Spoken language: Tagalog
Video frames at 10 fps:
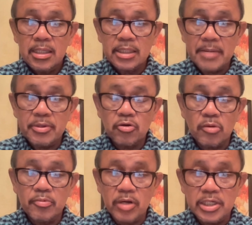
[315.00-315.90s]
Tevin
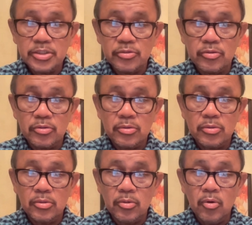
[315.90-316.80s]
Corporation
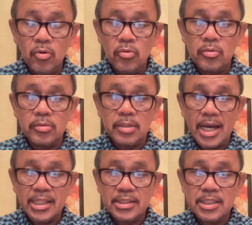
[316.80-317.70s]
noong
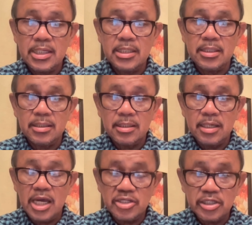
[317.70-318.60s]

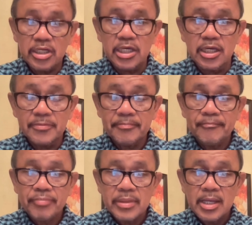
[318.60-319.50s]

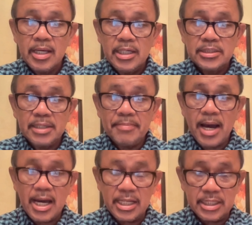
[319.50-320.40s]
1983 sa
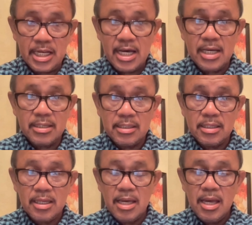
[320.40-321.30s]
pangalan nila.
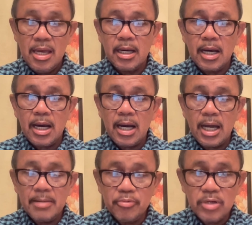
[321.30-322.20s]

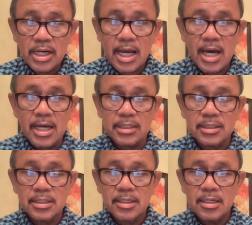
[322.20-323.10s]
Alam po ng lahat
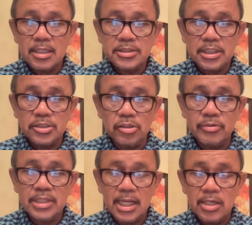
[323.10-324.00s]
na si
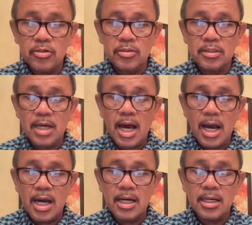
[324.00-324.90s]
Joey De Leon
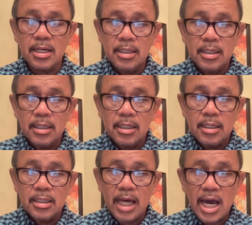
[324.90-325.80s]
ang
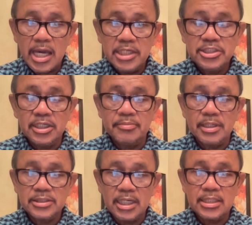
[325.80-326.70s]
nakaisip
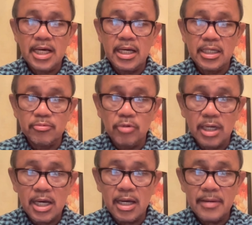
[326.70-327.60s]
ng salitang
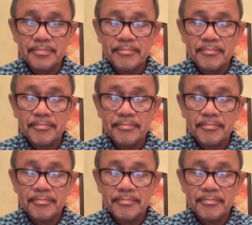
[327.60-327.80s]
Itbulaga.